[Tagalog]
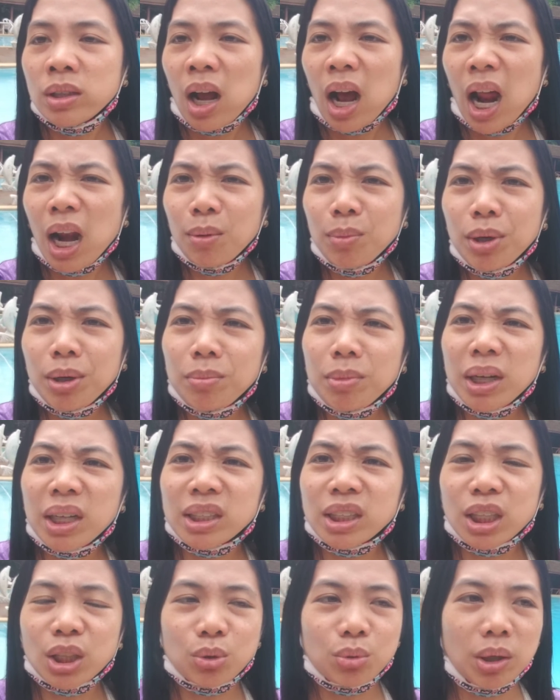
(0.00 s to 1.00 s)
alam mo yung mga
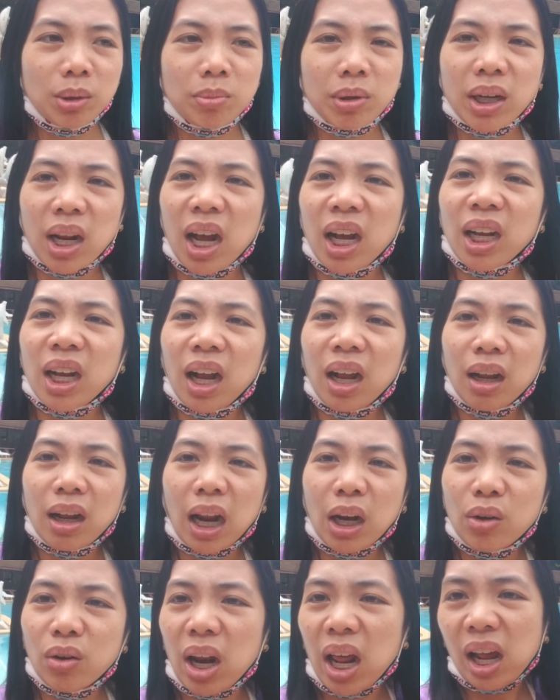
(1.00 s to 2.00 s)
nagsiswimming na hanggang
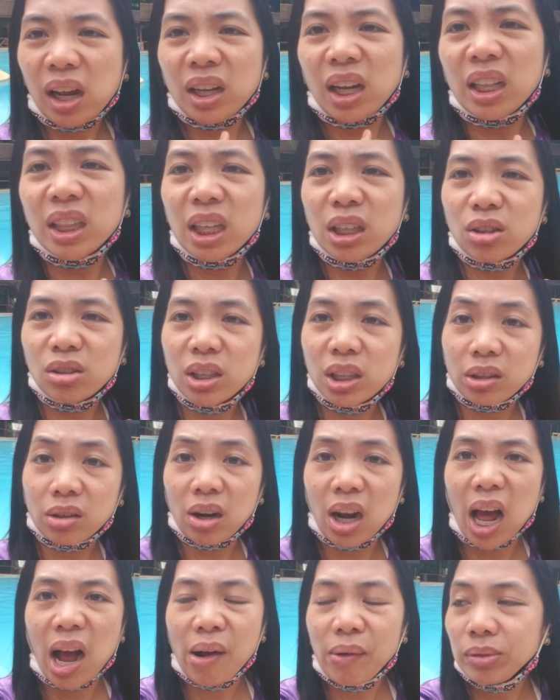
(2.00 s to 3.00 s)
ano lang, gandito dito
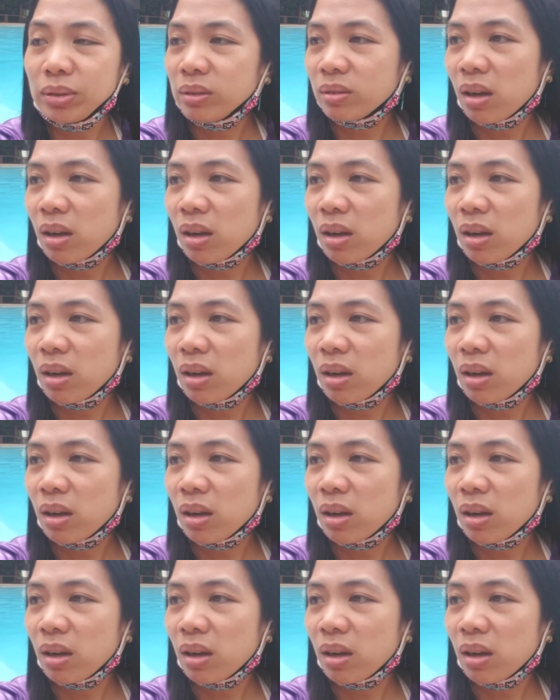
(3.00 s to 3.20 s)
lang.